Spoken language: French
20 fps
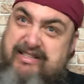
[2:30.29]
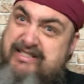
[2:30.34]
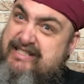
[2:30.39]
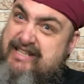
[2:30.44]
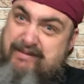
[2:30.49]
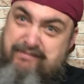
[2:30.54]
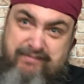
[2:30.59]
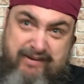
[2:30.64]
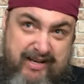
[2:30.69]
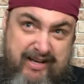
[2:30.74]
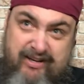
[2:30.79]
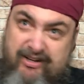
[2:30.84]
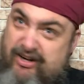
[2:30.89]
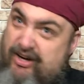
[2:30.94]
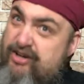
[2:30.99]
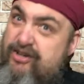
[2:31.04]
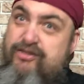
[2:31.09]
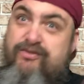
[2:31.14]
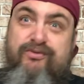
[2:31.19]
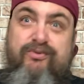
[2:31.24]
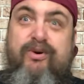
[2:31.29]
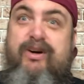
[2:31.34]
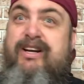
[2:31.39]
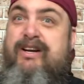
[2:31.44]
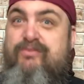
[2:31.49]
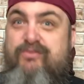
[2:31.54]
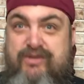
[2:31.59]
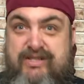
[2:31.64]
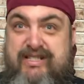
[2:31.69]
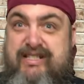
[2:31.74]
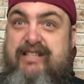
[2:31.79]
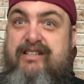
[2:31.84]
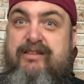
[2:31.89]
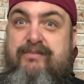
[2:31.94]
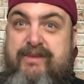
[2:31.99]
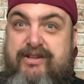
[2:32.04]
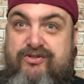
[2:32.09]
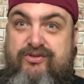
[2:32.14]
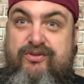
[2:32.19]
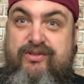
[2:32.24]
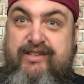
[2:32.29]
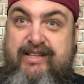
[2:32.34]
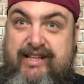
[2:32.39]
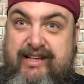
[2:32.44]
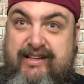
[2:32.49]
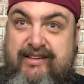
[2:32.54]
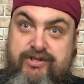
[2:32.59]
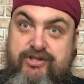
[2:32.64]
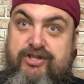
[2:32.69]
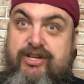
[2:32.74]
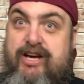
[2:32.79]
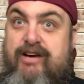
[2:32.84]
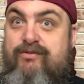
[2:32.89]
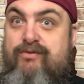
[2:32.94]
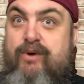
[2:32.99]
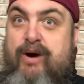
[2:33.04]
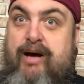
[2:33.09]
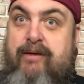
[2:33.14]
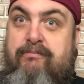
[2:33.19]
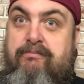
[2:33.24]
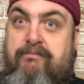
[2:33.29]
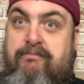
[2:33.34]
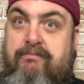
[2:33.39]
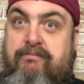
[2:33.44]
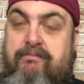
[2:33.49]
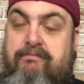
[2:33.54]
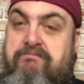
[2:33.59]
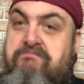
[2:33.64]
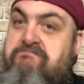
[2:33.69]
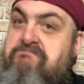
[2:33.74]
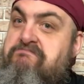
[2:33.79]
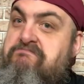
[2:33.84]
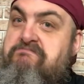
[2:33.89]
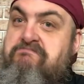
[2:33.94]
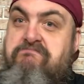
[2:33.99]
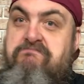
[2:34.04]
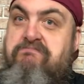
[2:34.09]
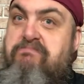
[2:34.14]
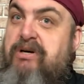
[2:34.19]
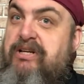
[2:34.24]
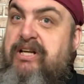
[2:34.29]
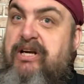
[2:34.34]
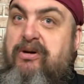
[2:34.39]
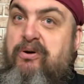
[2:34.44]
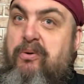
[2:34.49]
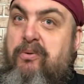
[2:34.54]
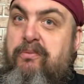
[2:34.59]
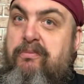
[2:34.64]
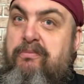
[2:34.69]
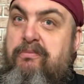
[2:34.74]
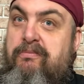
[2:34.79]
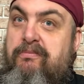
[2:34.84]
Ça me prend encore une fois la moitié de ma journée, puis j'y envoie. Pas d'écho.